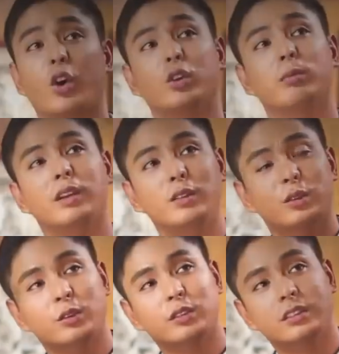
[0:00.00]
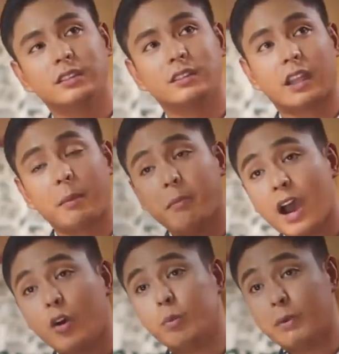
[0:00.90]
Kung ano man yung
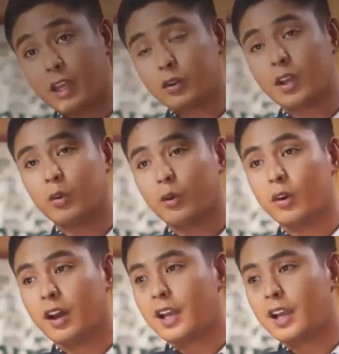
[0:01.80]
trabaho meron ako,